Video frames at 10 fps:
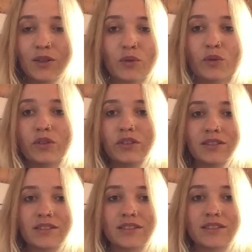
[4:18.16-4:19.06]

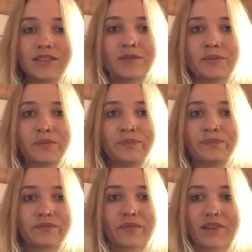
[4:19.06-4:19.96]
Und
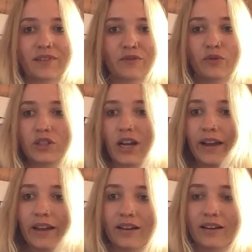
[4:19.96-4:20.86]
ähm, von
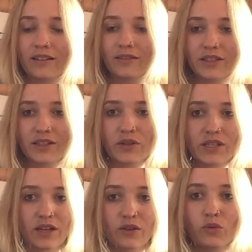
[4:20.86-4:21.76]
daher ist auch
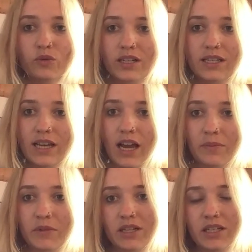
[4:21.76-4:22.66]
sehr cool, dass ihr
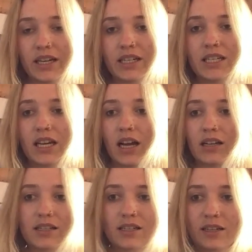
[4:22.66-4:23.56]
einem da direkt die
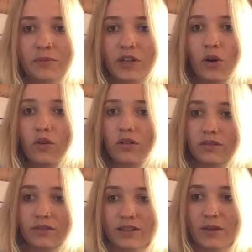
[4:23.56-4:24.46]
Angst nehmt, auch
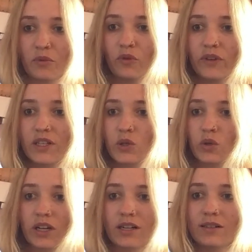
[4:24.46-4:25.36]
sehr
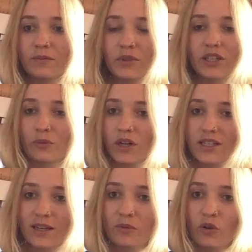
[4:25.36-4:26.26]
professionell mit der
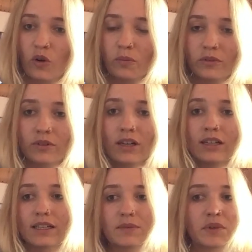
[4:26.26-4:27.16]
WhatsApp-Gruppe,
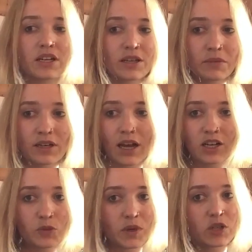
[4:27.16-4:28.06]
dass man immer einen
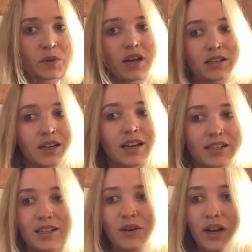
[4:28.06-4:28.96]
Ansprechpartner
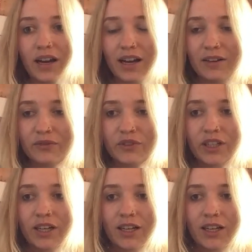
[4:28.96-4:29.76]
hat, dauerhaft,